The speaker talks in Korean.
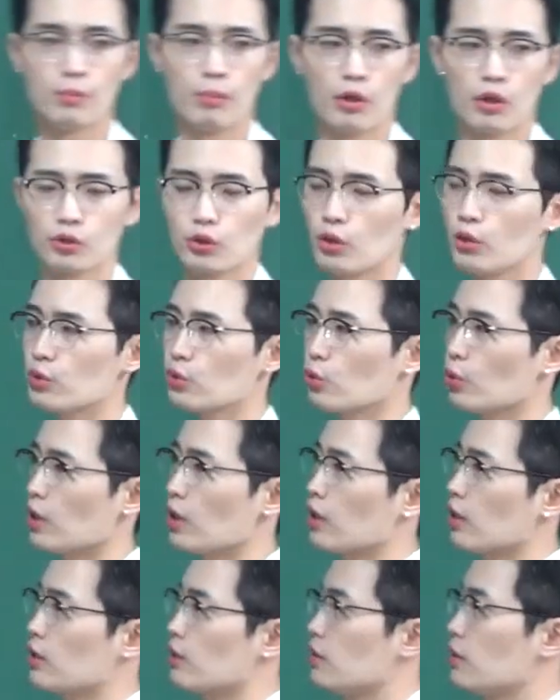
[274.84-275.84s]

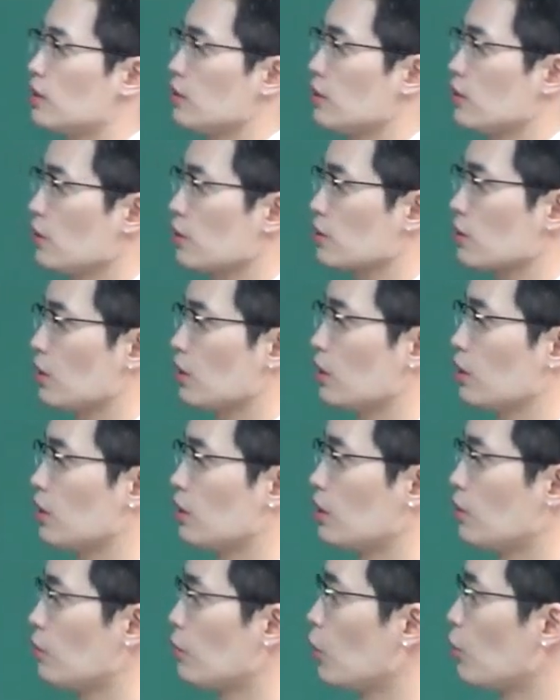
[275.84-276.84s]
버덜수랑 같이 쓰여서
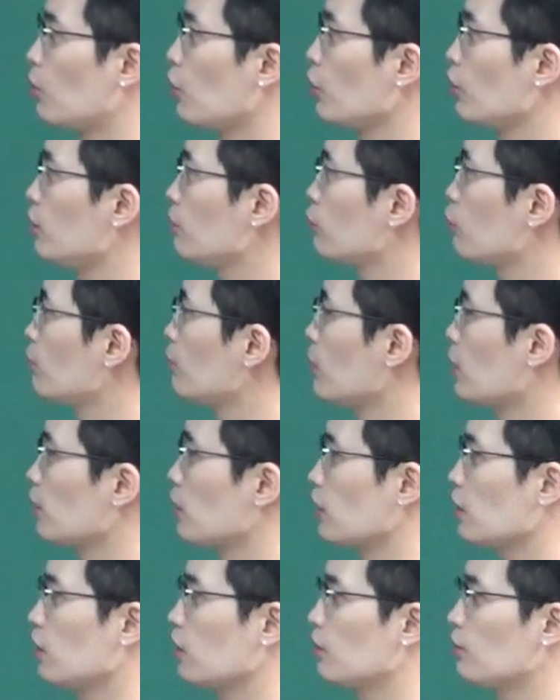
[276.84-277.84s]
머머일 뿐만
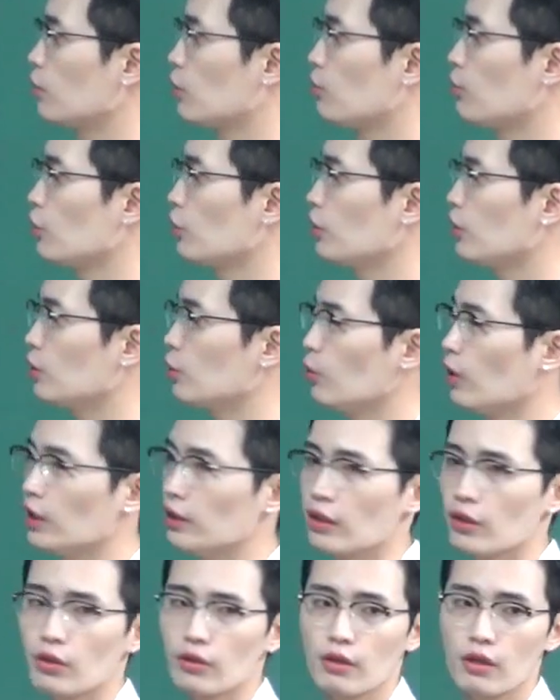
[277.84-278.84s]
아니라 머머이기도
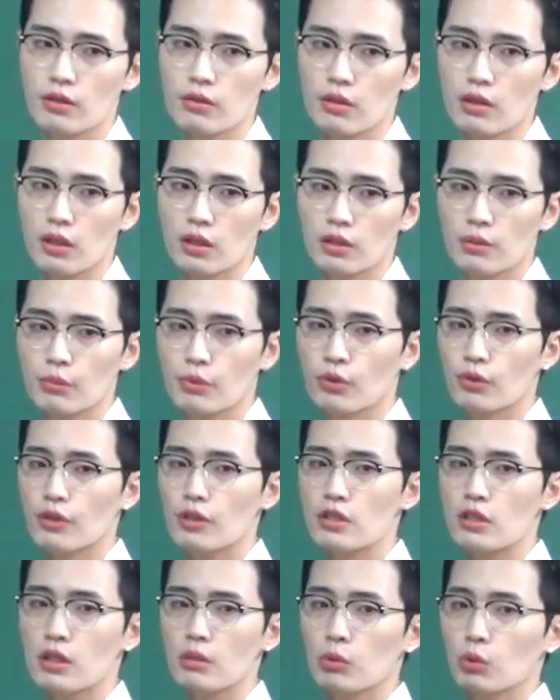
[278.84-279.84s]
하다 이렇게 해석하는
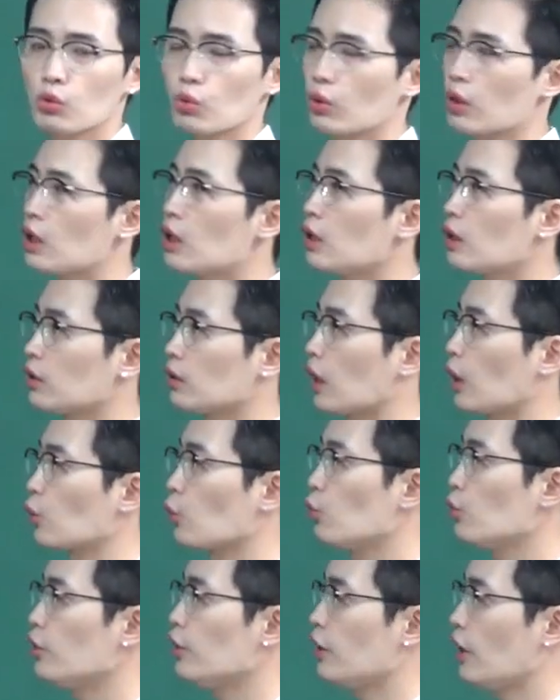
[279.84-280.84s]
표현이지 보통
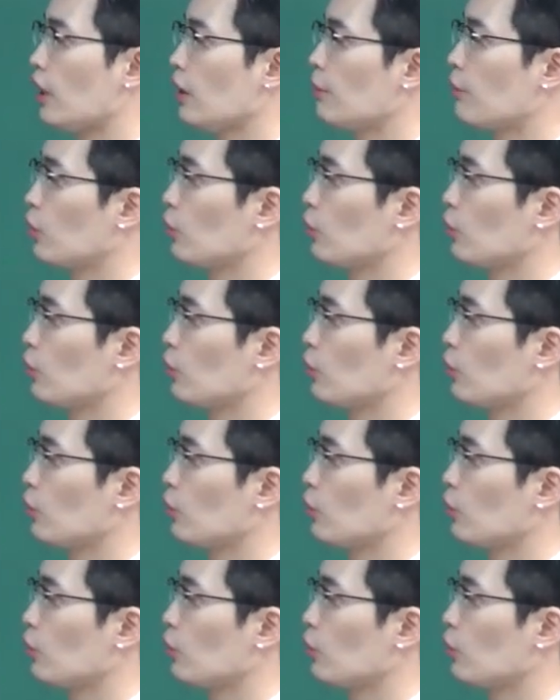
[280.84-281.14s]
나돈리 A